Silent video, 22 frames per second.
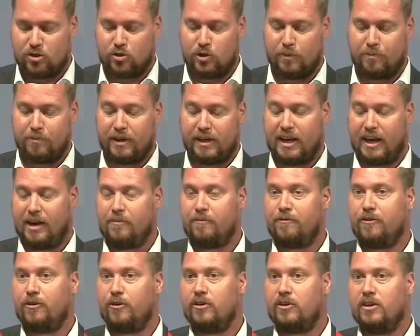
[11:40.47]
zur
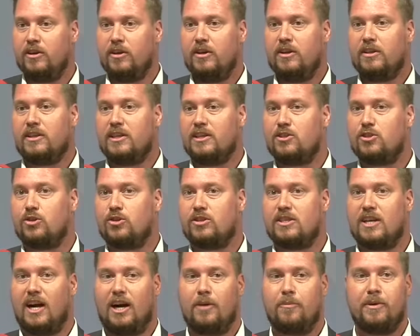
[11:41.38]
Bekämpfung des
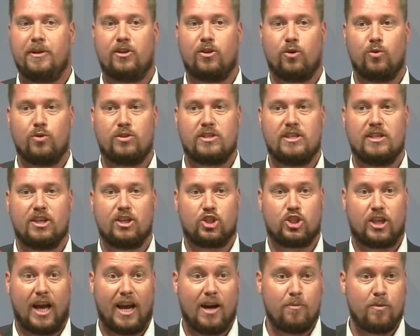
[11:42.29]
Sozialbetrugs in der
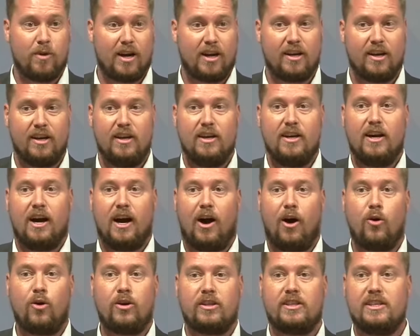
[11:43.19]
Steiermark.
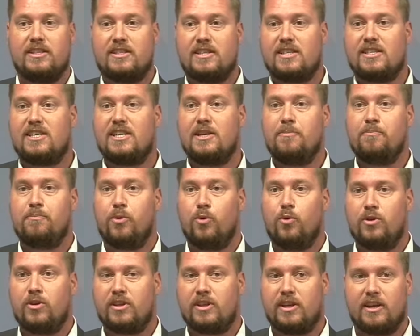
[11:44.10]
Auch diese sieben
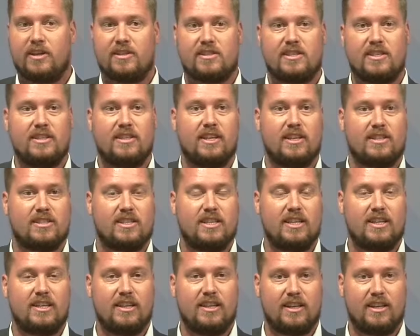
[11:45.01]
Punkte sind
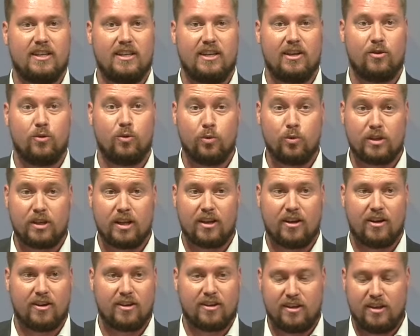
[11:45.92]
ersichtlich in Ihren
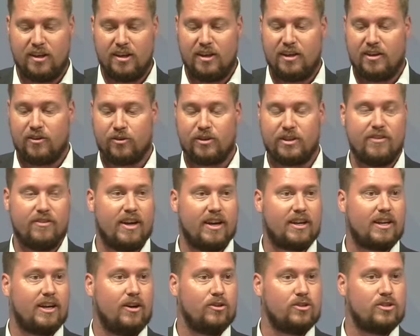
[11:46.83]
Unterlagen und ich
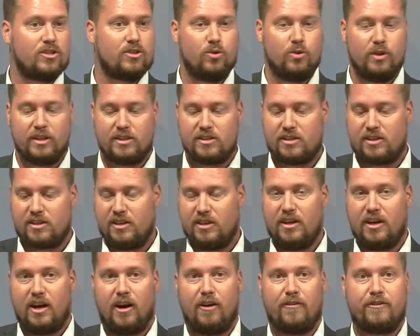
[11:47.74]
werde ganz kurz
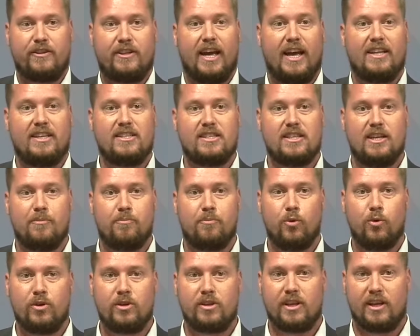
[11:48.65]
auf die einzelnen
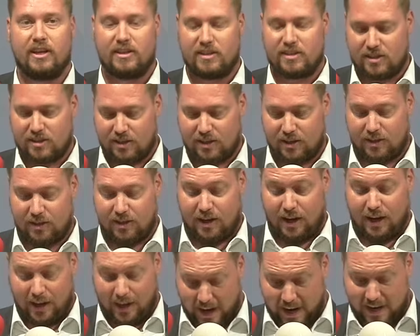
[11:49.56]
Punkte jetzt
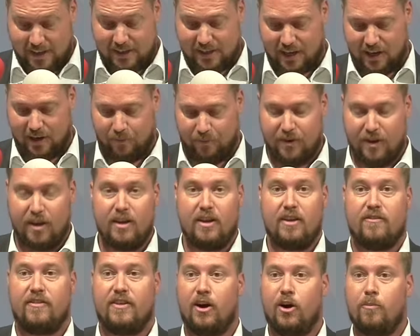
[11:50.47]
eingehen.
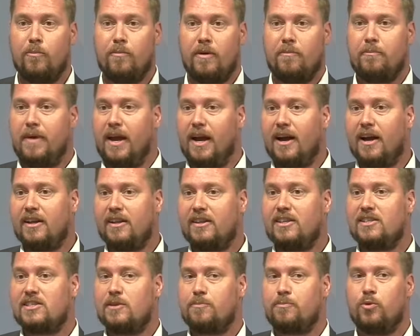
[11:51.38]
Wir haben mehrere
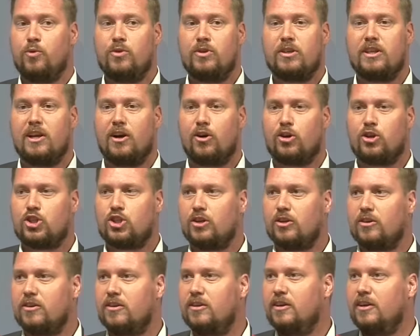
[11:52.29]
dieser Punkte auch
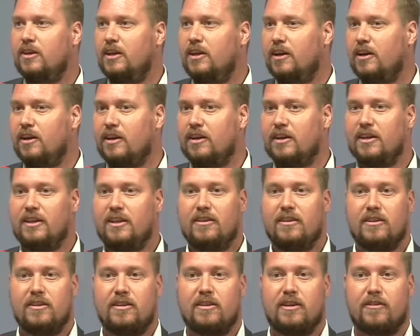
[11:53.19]
schon äh,
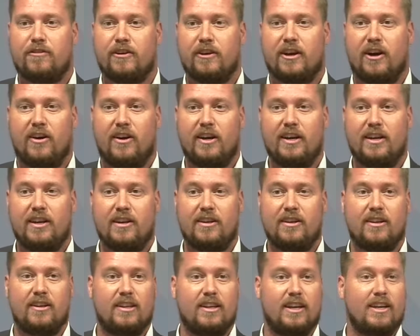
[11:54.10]
in der
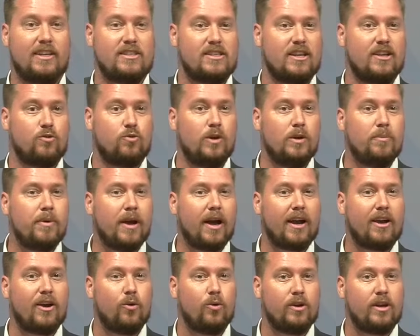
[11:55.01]
vergangenen
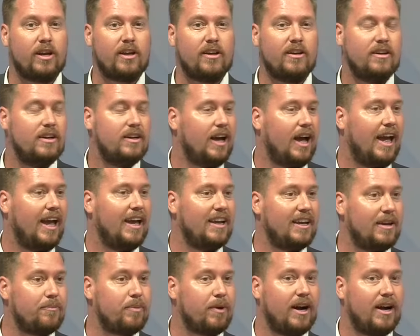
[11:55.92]
Legislaturperiode
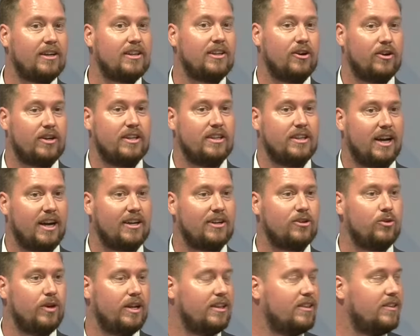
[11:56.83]
eingebracht, auch in der
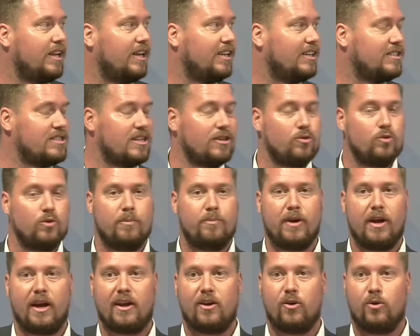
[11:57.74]
aktuellen
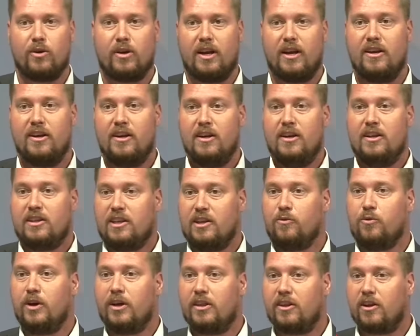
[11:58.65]
Legislaturperiode.
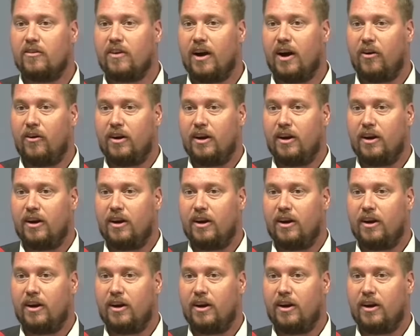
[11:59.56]
Die wurden aber